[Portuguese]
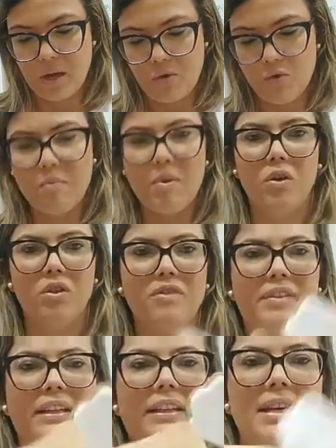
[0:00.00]
O molde
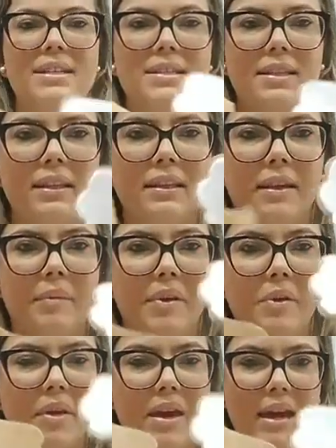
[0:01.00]
vai estar tá assim,
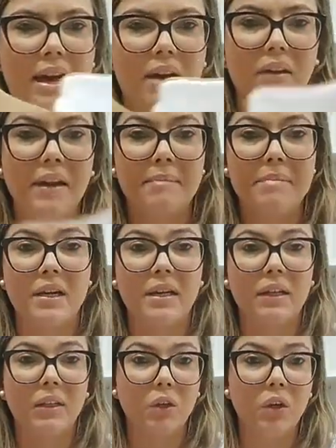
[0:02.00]
tamanho real,
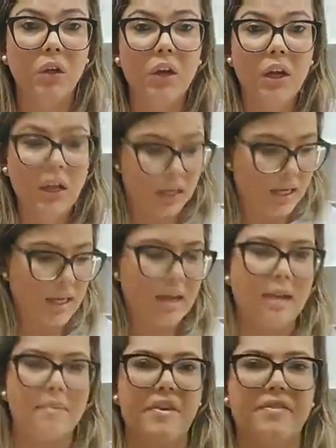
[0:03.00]
lembrando que
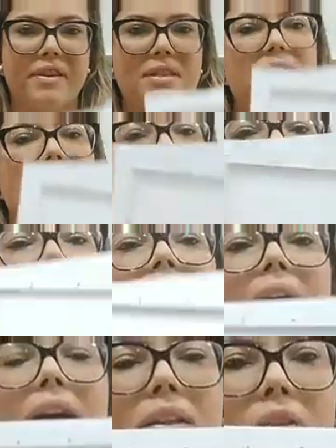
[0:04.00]
é para fazer um
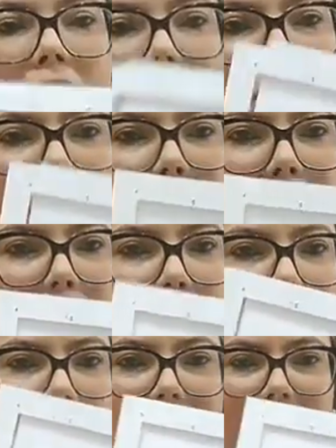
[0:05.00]
quadro,
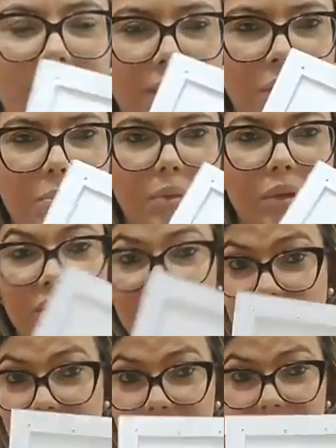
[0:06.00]
um quadrinho,
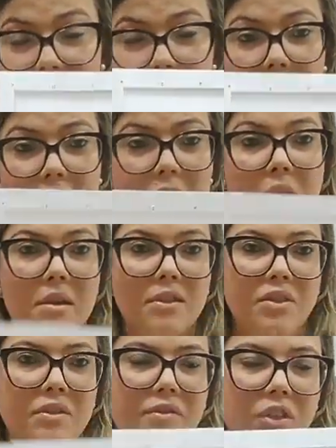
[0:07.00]
porta-chaves
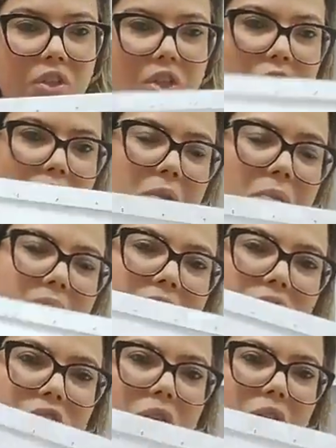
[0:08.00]
de 22 por
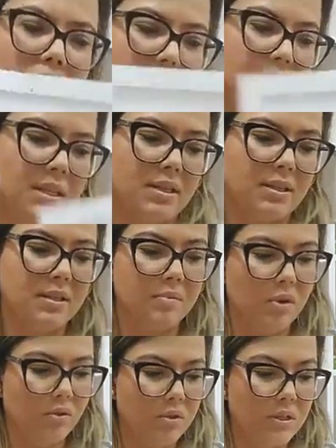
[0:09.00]
22, esses
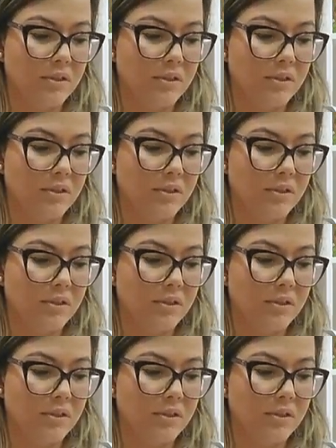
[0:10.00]
moldes.